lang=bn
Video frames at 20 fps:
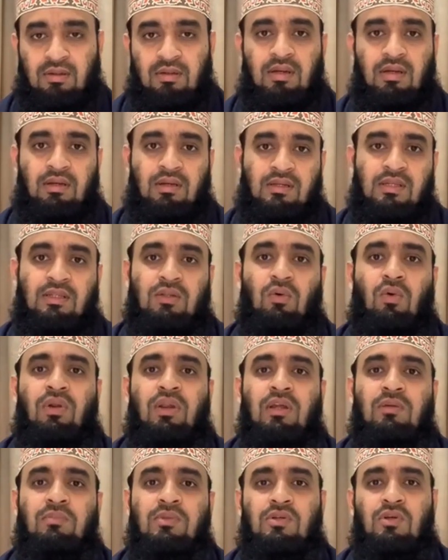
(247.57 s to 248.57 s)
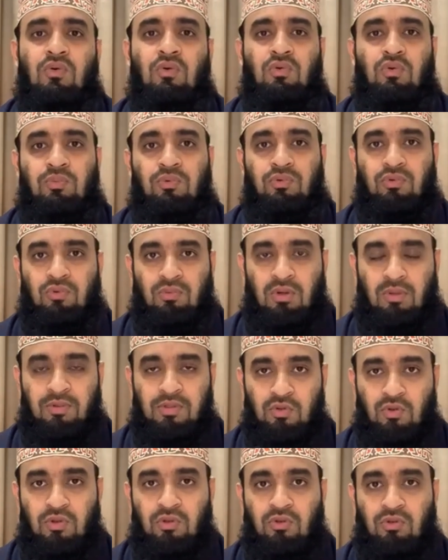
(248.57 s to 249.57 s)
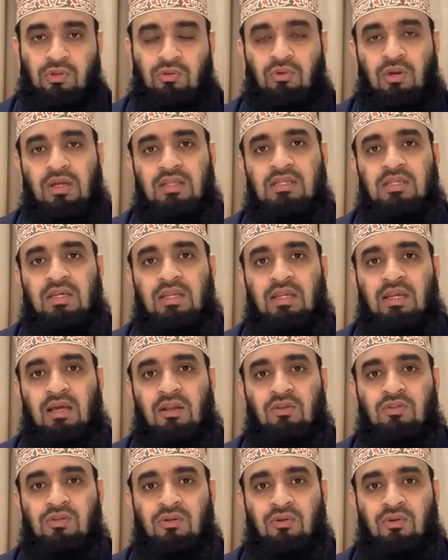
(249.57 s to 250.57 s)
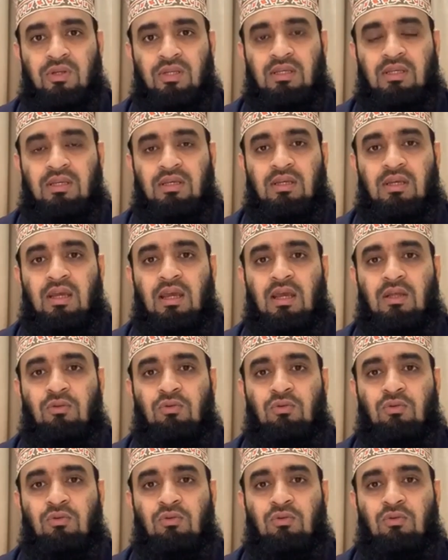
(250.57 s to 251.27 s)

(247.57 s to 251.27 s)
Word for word: এটার সাথে অনেক বিষয় ওতপ্রোতভাবে জড়িত কিন্তু আজকের এই আলোচনায় এত